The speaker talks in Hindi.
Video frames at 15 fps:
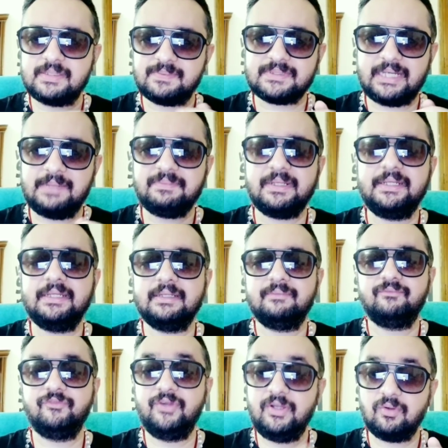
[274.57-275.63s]
सब्सक्राइब करिए
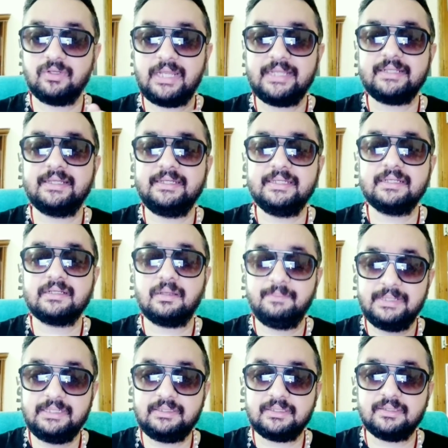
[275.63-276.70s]
वीडियो को लाइक करिए
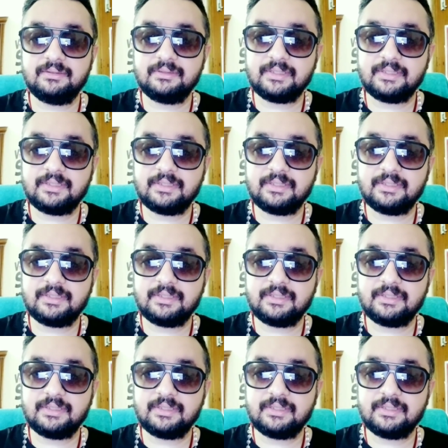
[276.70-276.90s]
कमेंट